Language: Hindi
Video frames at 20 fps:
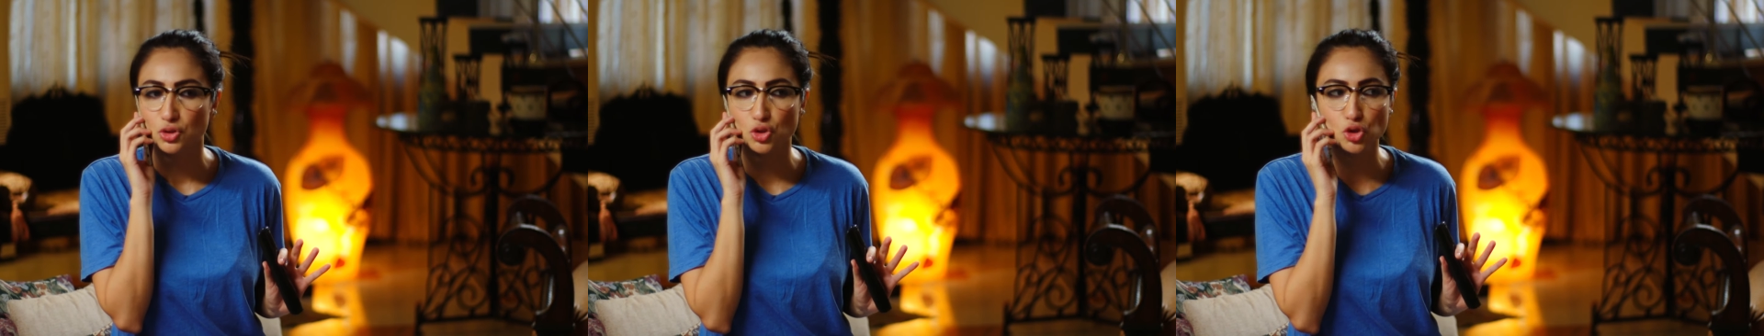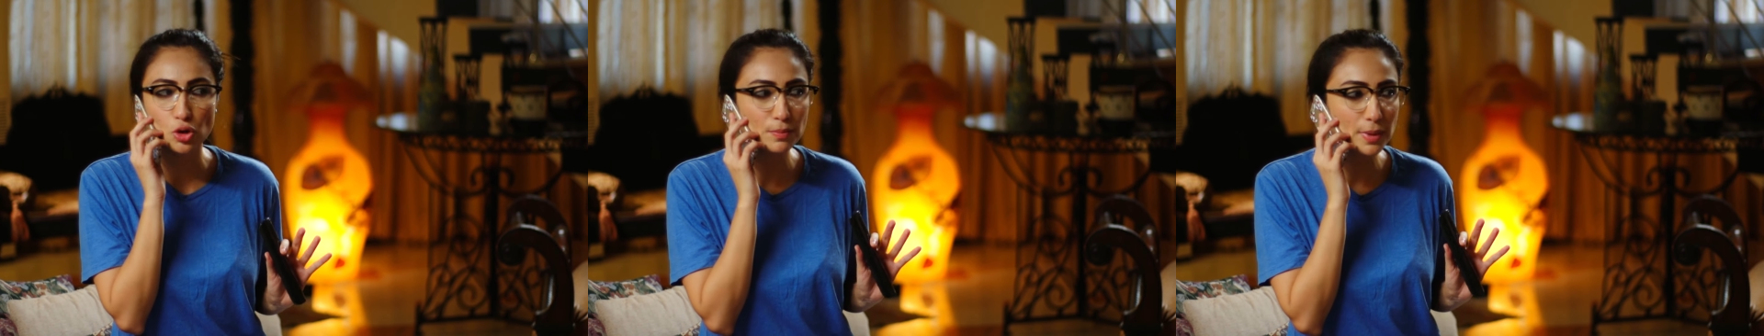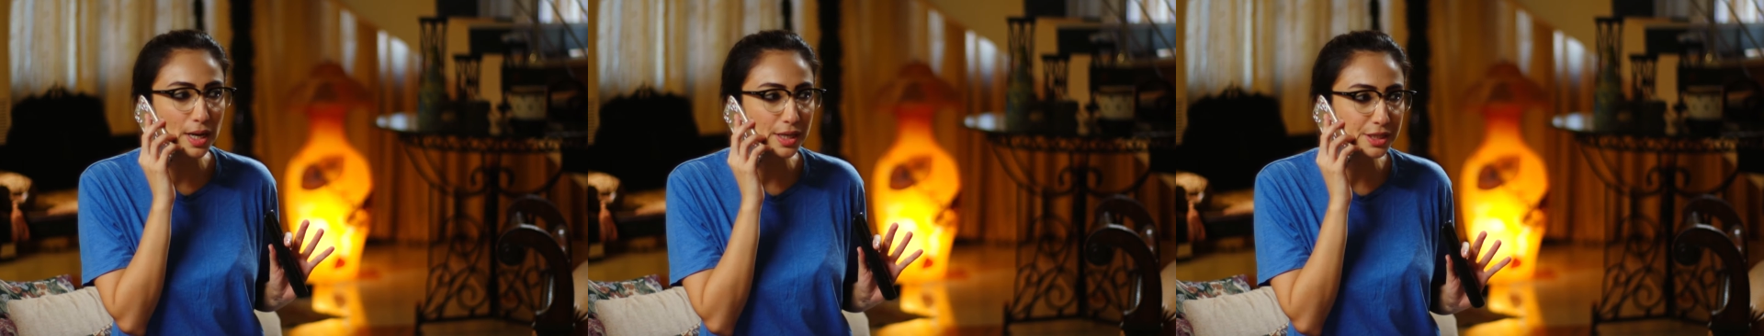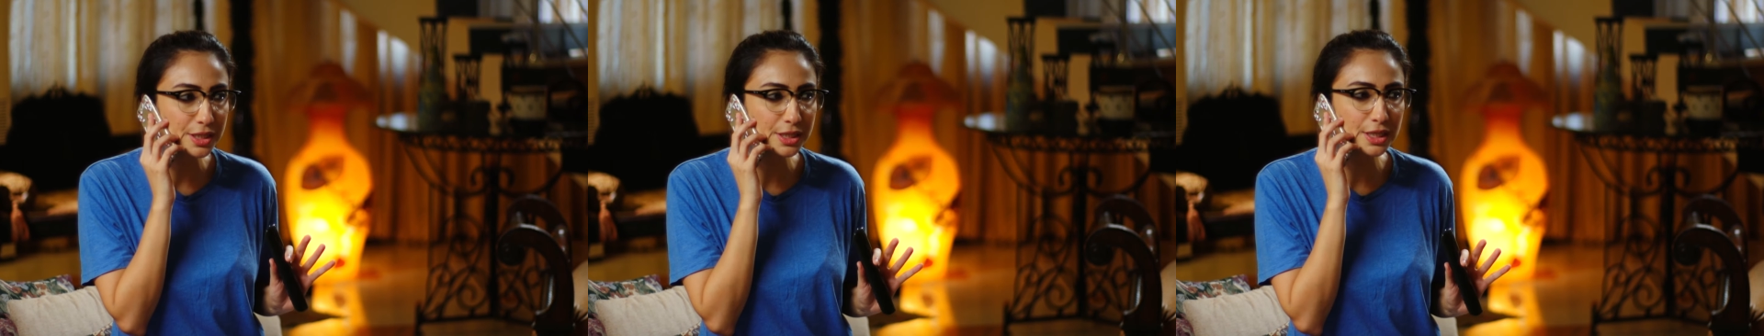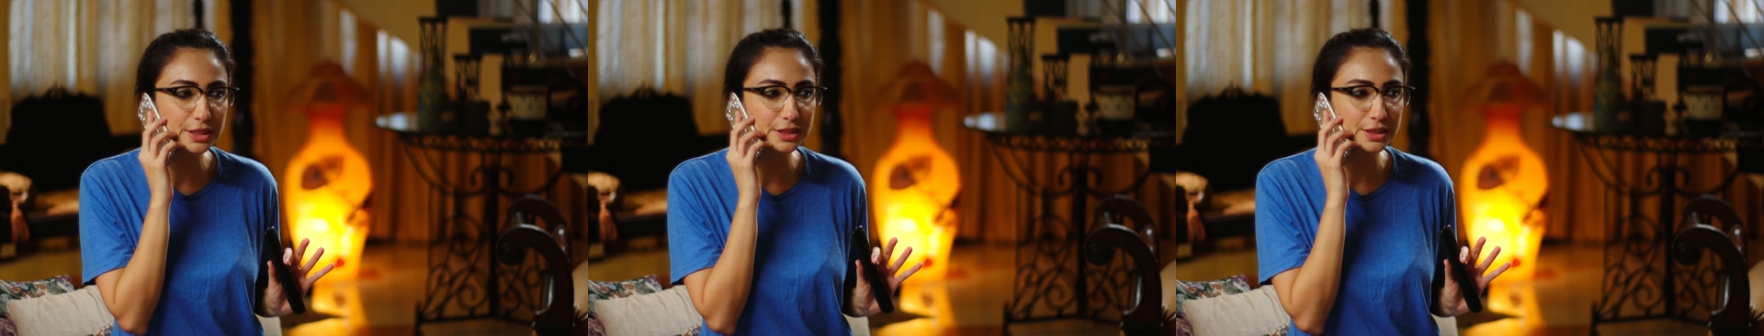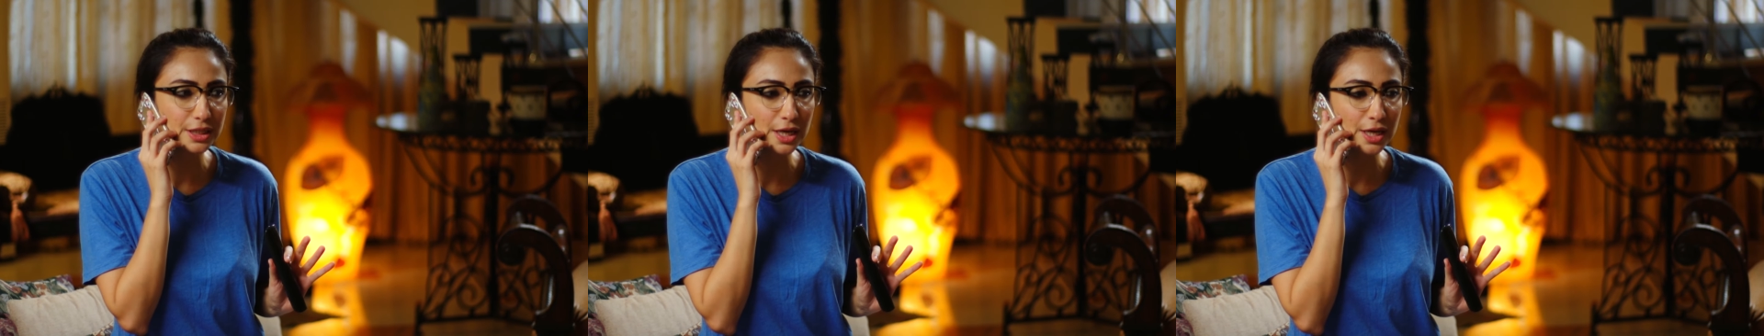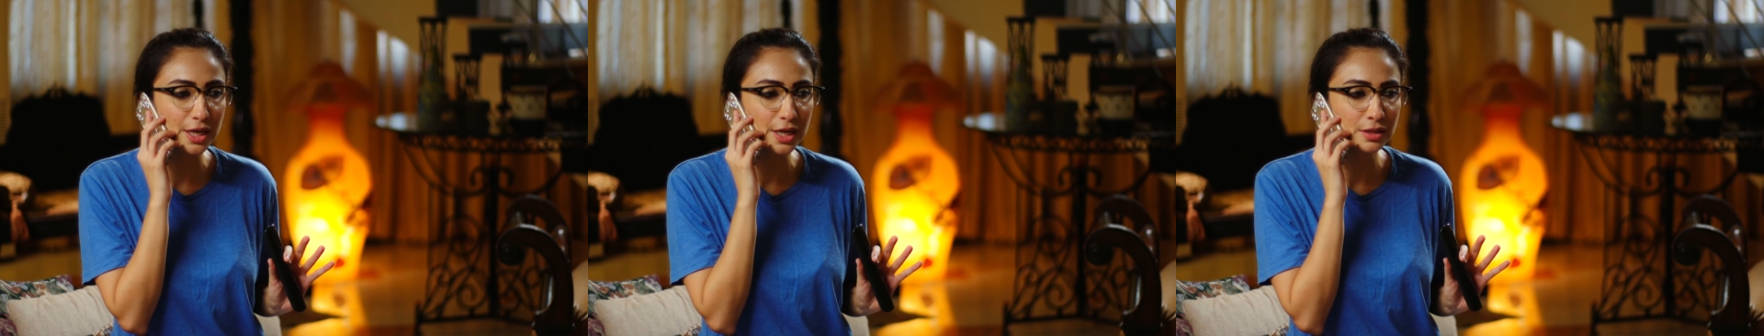जो मैटर
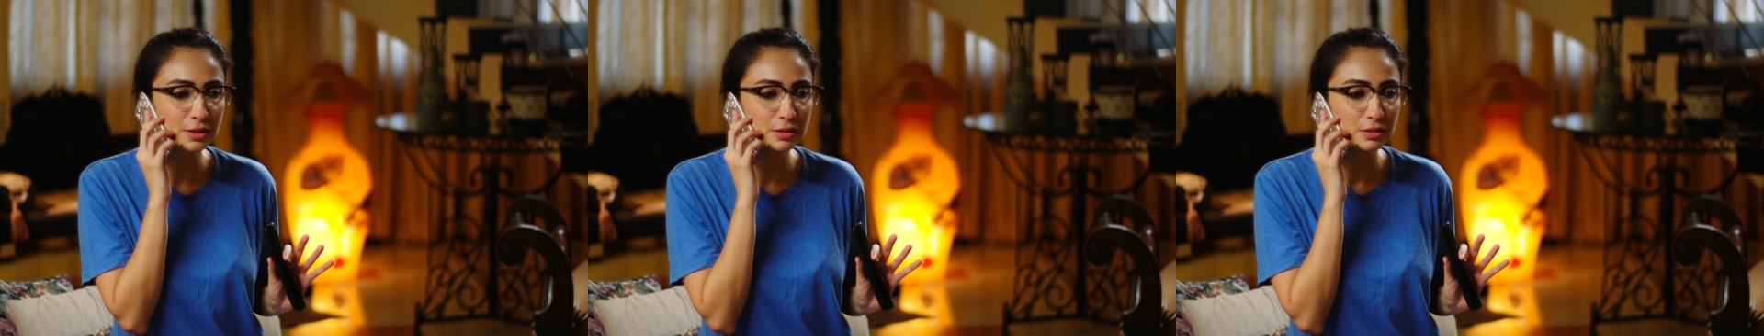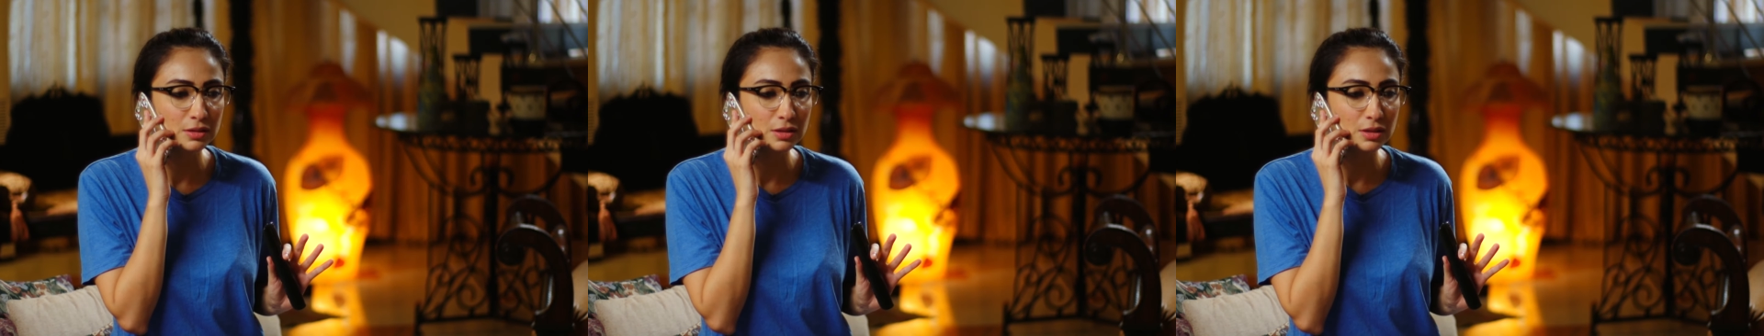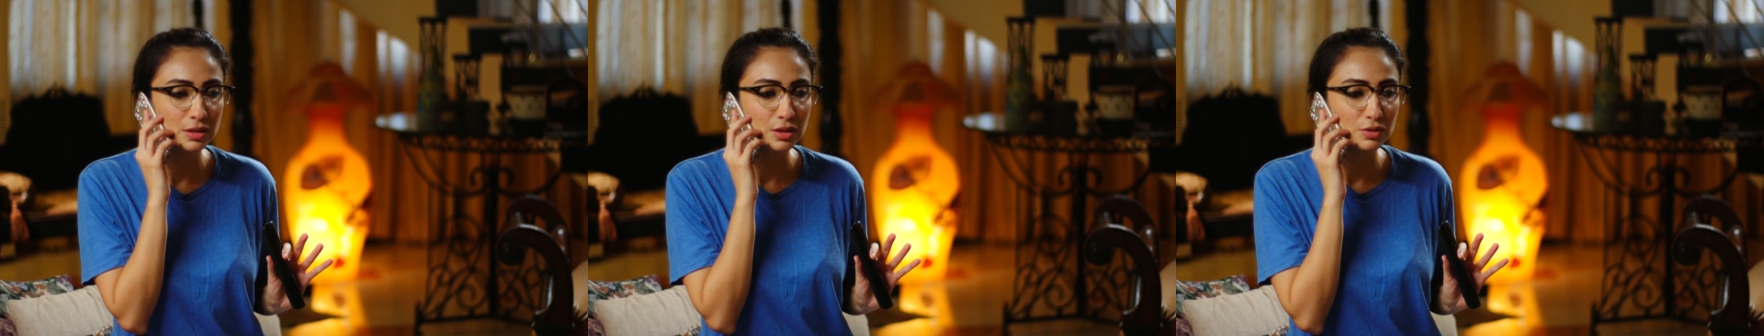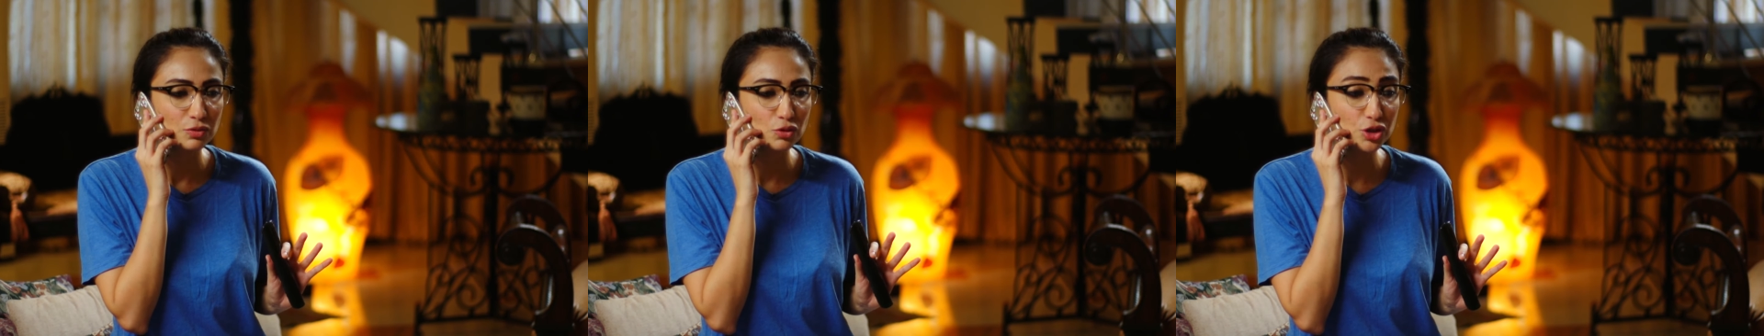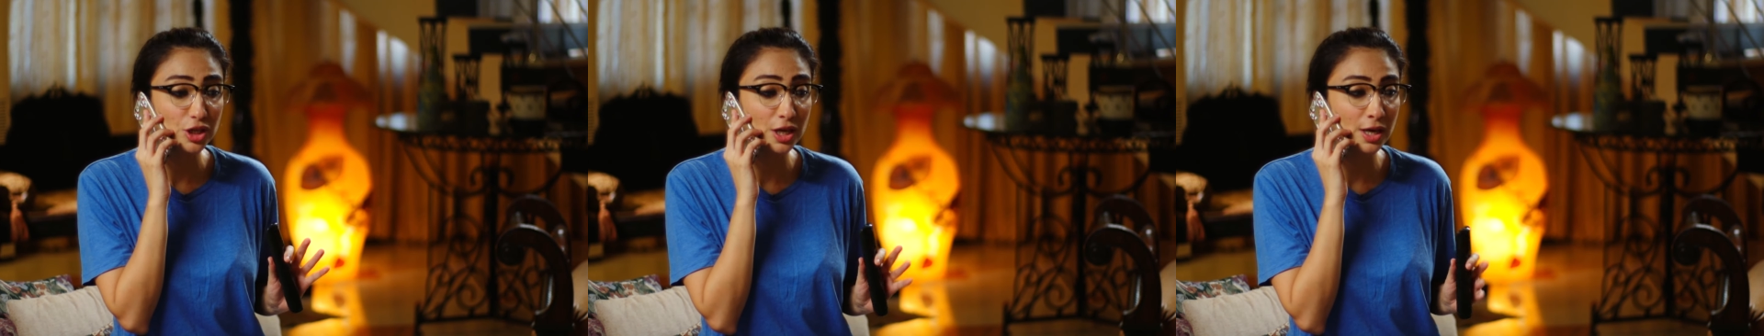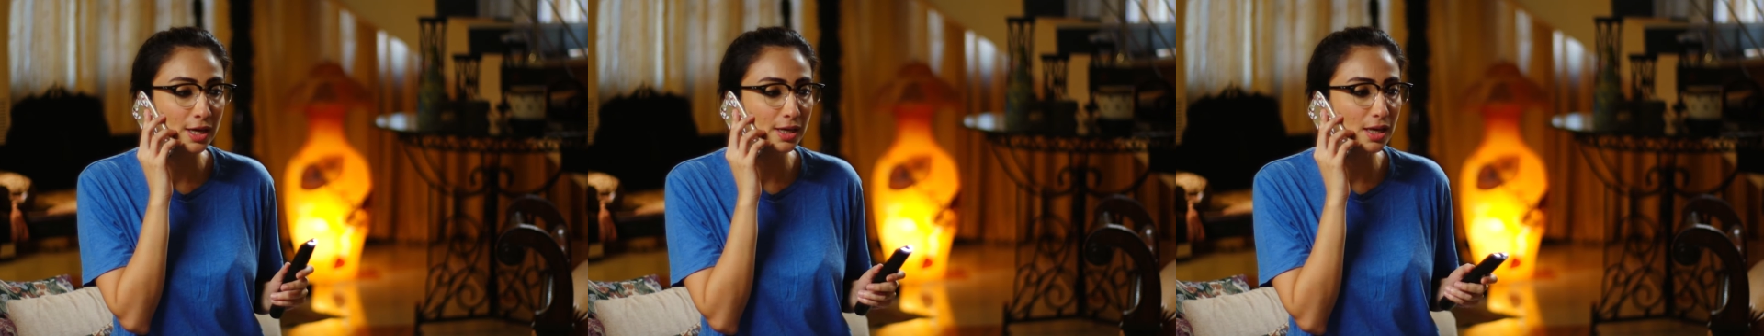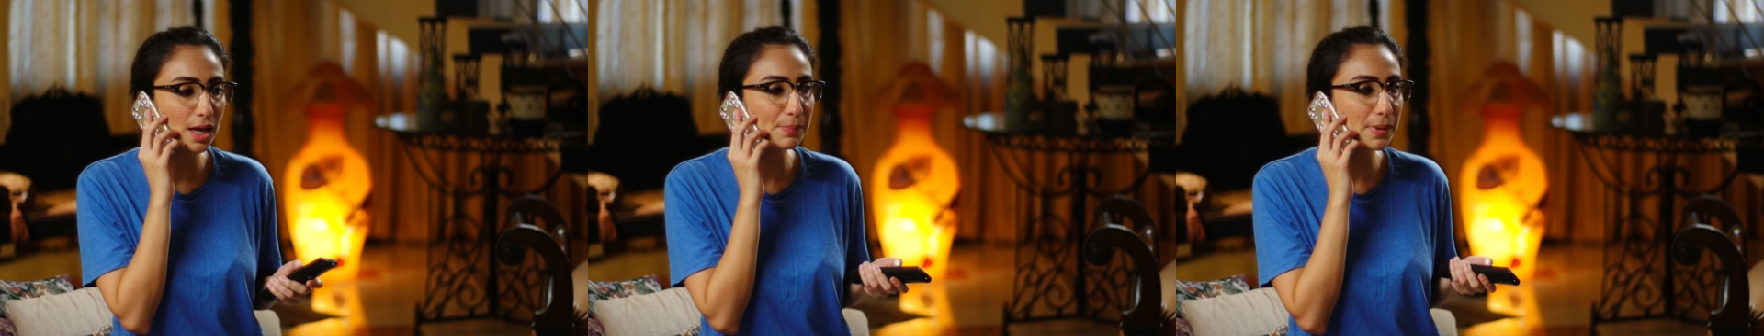करता है वो ये
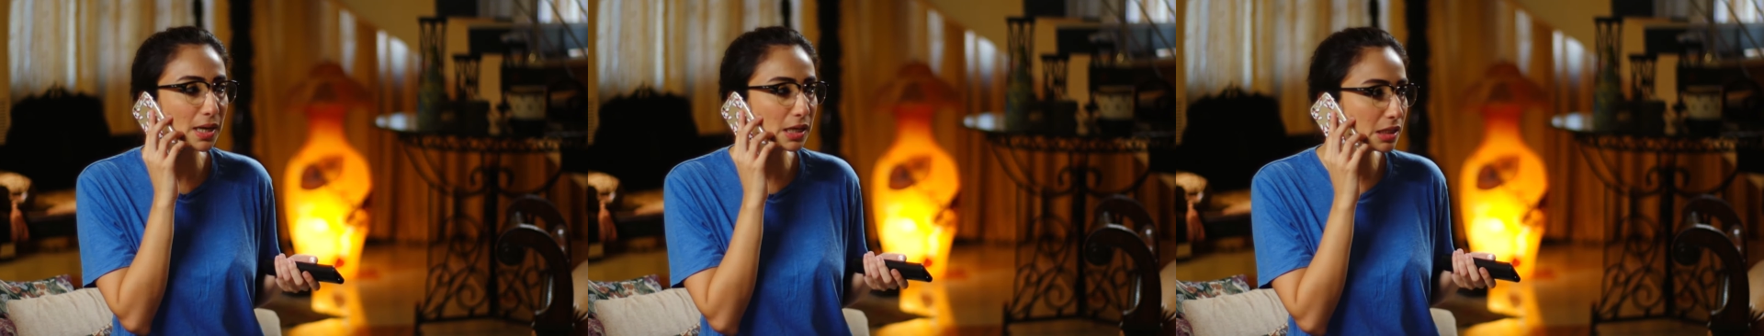है कि आप